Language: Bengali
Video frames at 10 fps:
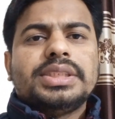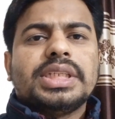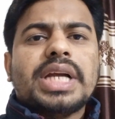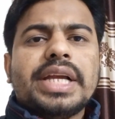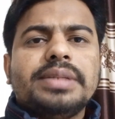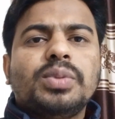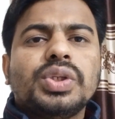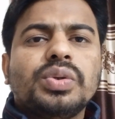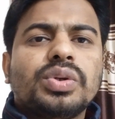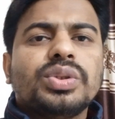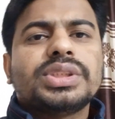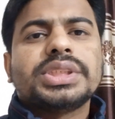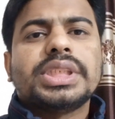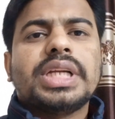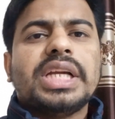যে গাইড বইগুলো রয়েছে
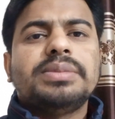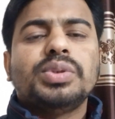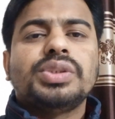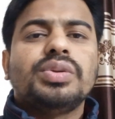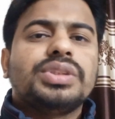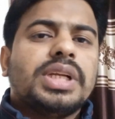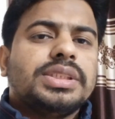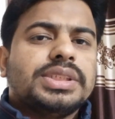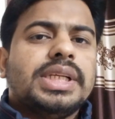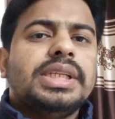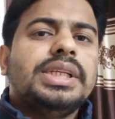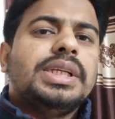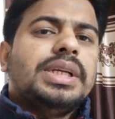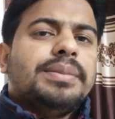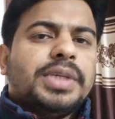সেই গাইড বইগুলো তারা চাইলে
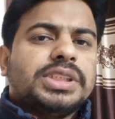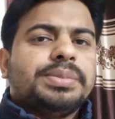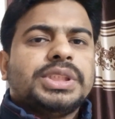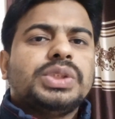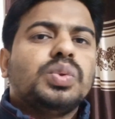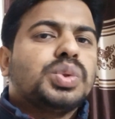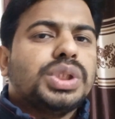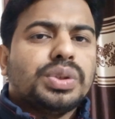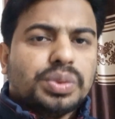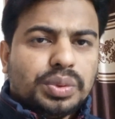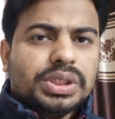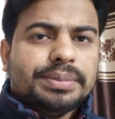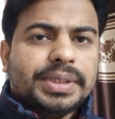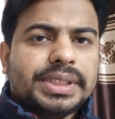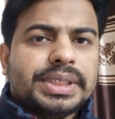পাশাপাশি অনুশীলন করতে
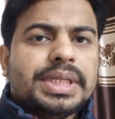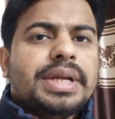পারে